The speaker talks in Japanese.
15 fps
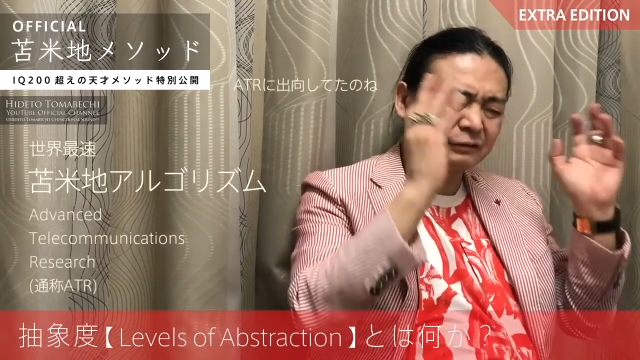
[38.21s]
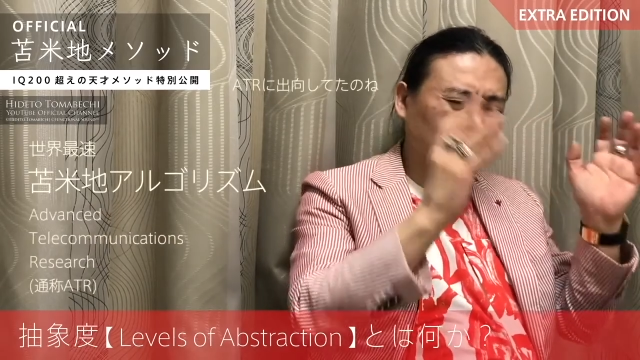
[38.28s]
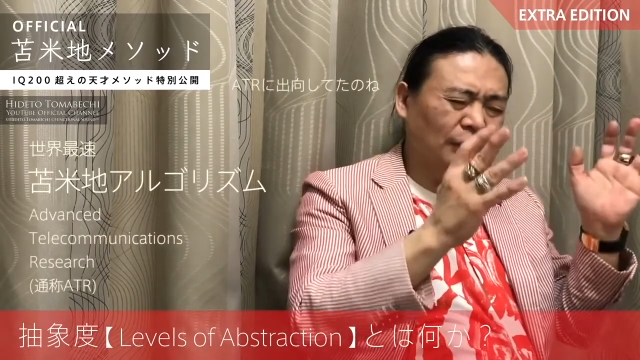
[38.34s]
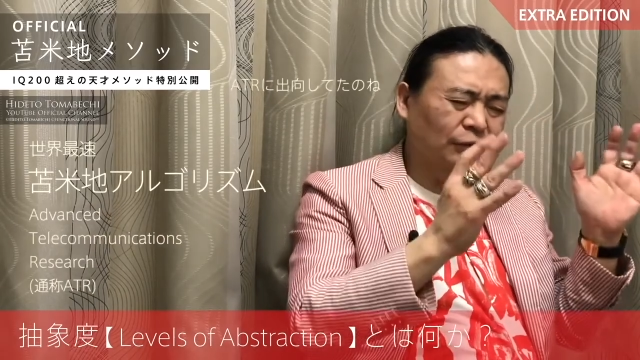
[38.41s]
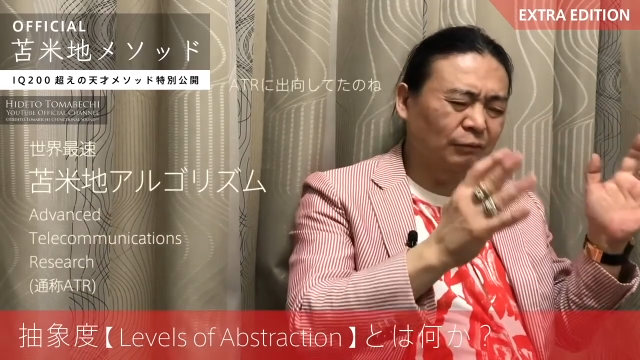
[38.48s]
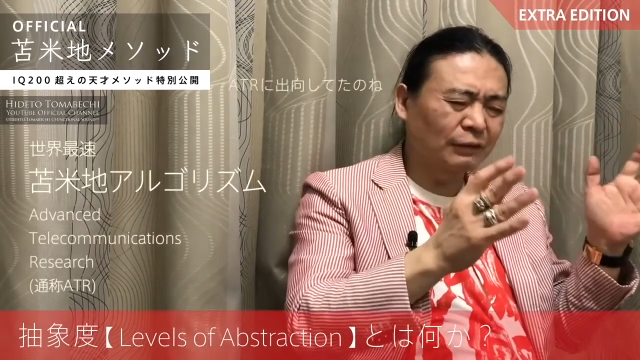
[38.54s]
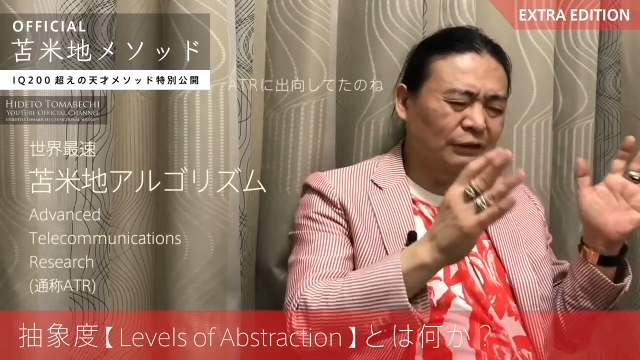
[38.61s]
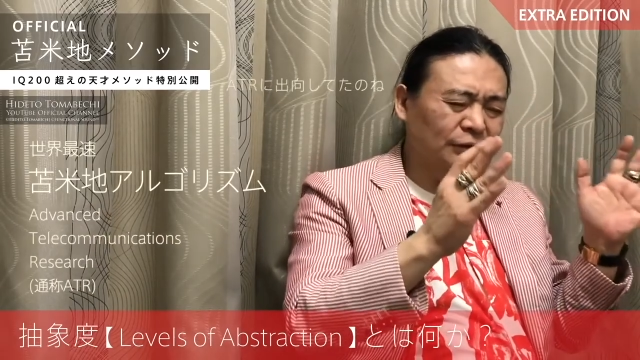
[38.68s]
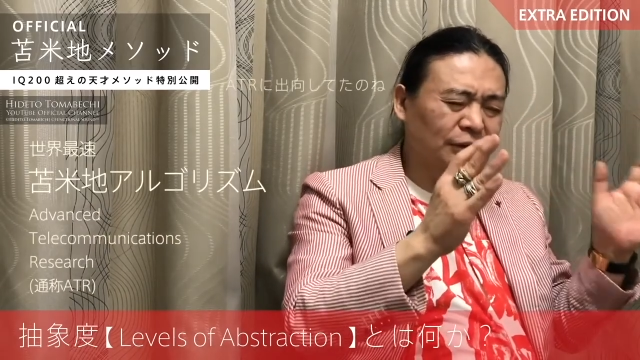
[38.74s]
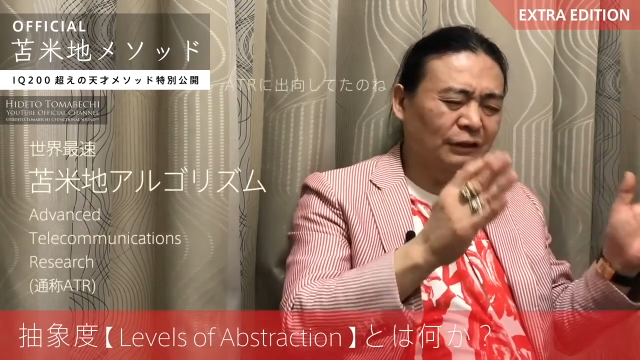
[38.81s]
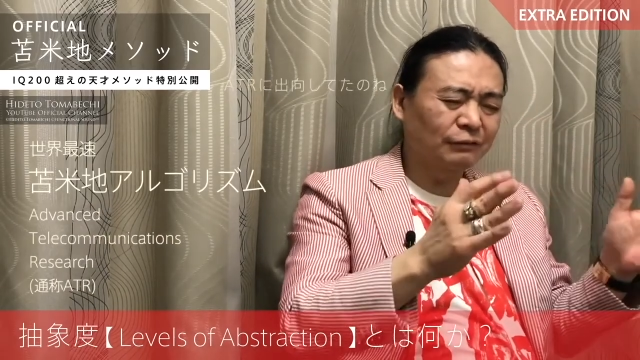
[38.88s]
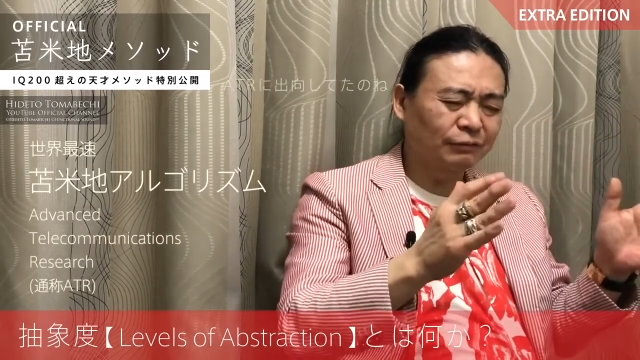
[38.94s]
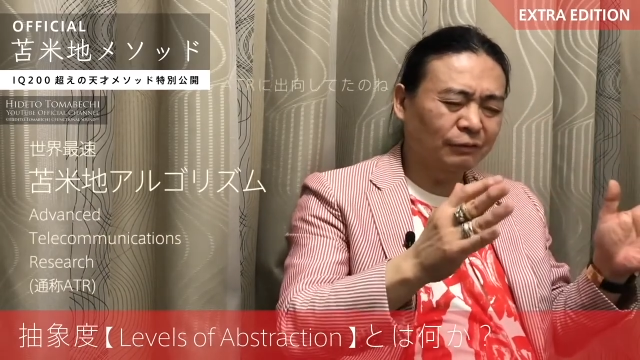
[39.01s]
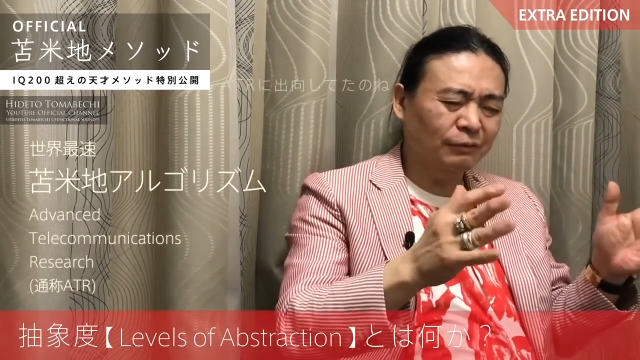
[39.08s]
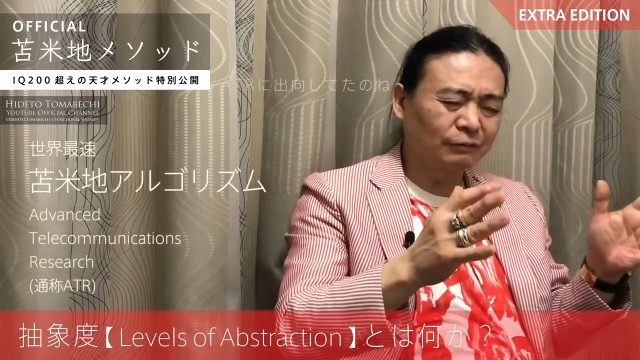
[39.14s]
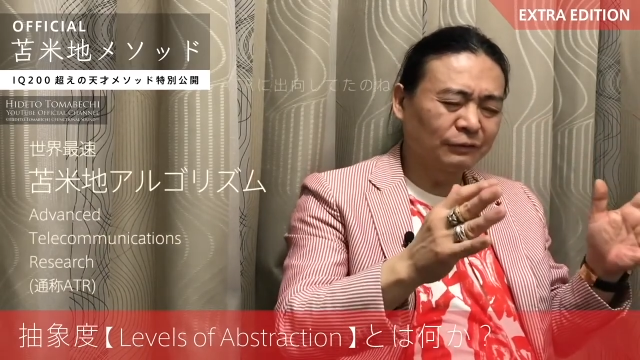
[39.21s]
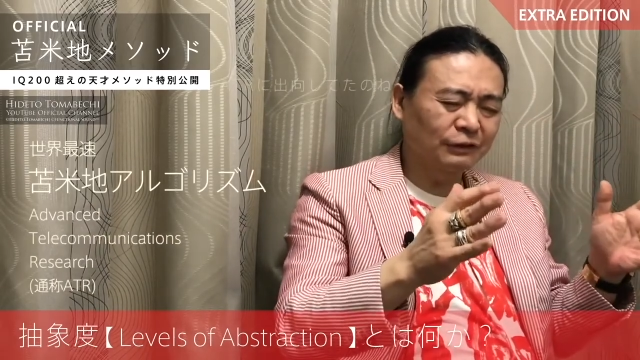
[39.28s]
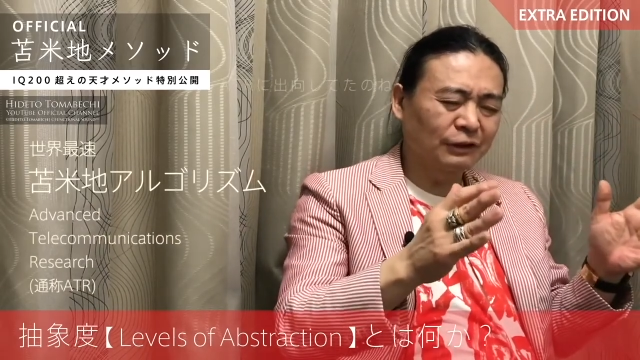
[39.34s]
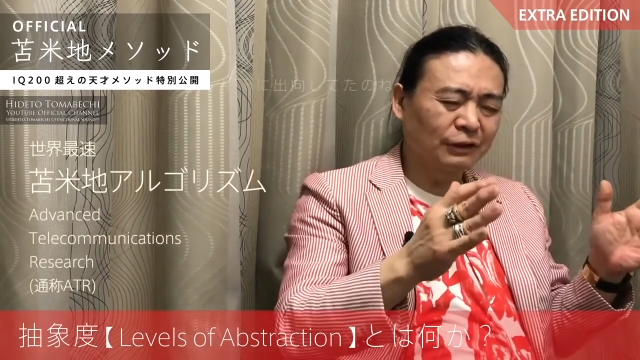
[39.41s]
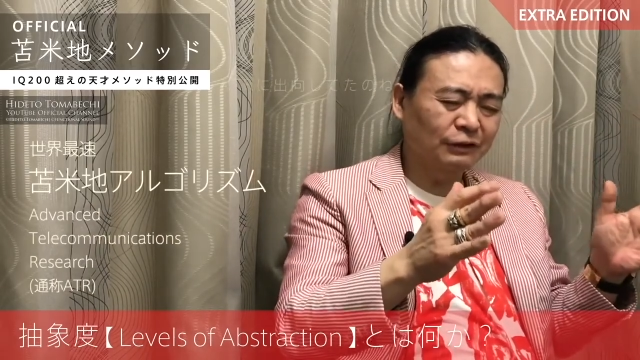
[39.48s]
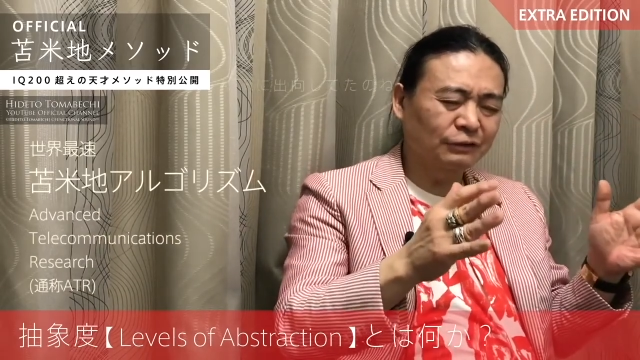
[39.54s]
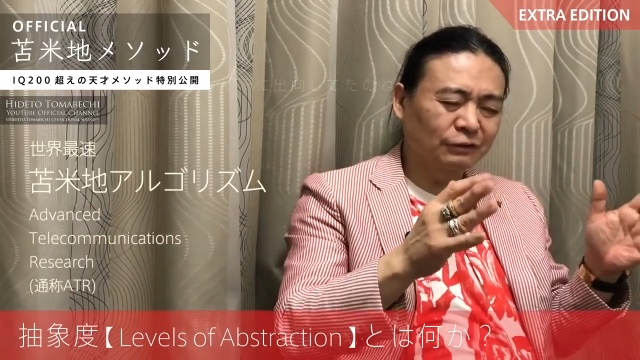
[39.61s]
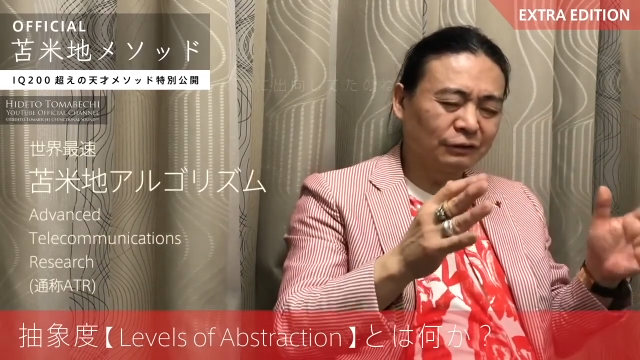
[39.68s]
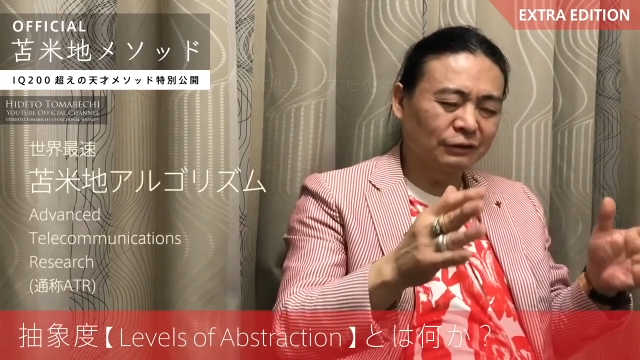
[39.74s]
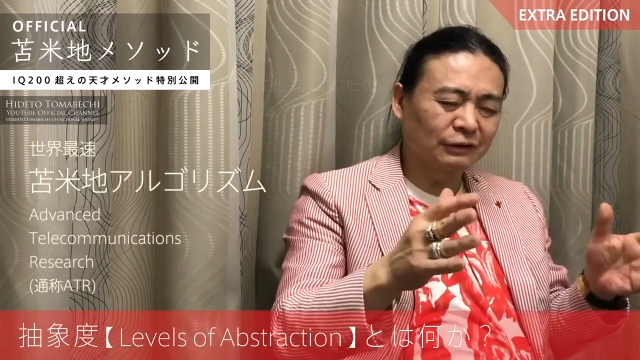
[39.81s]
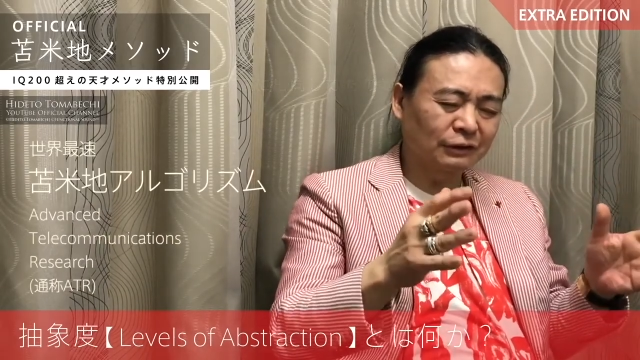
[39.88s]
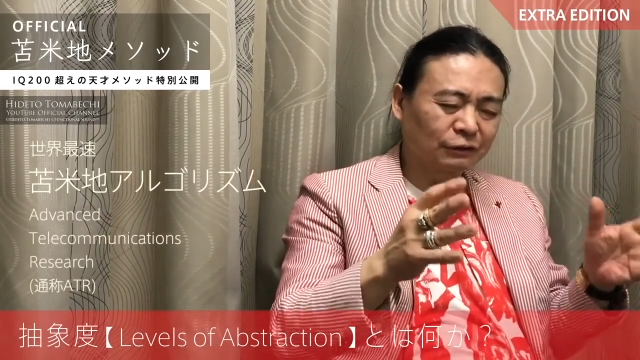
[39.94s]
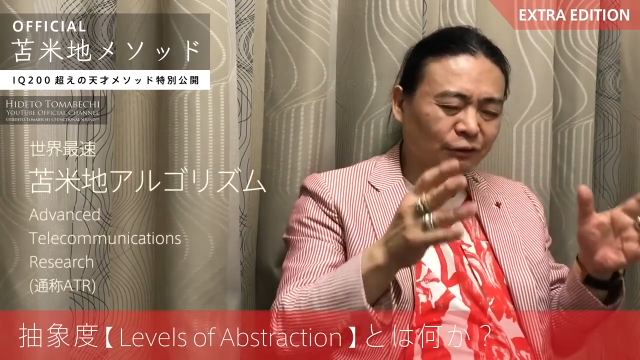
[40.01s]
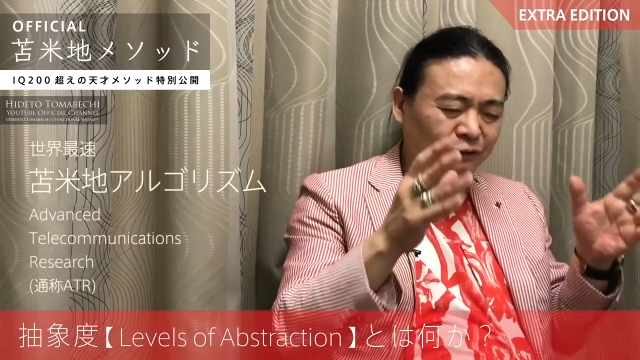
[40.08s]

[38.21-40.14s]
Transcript: アドバンステレビコミュニケーションリサーチ、